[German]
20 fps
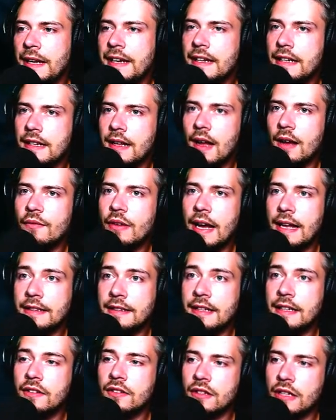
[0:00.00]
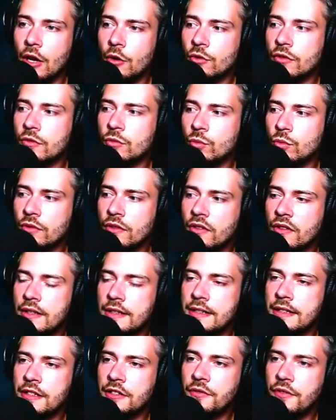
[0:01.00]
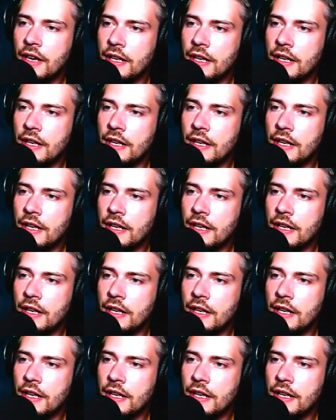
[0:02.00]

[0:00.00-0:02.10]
meine, klar, wir hatten jetzt den Ausgeruht-Skill nicht,